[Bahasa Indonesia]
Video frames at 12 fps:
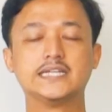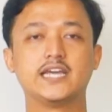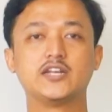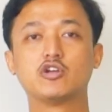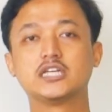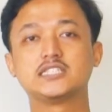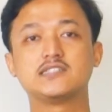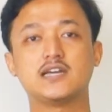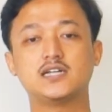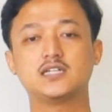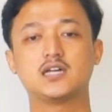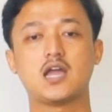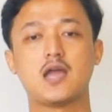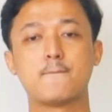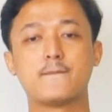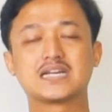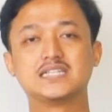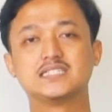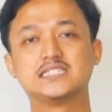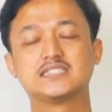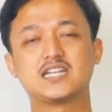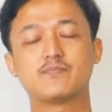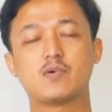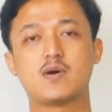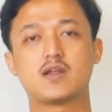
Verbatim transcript: Di Indonesia, perizinan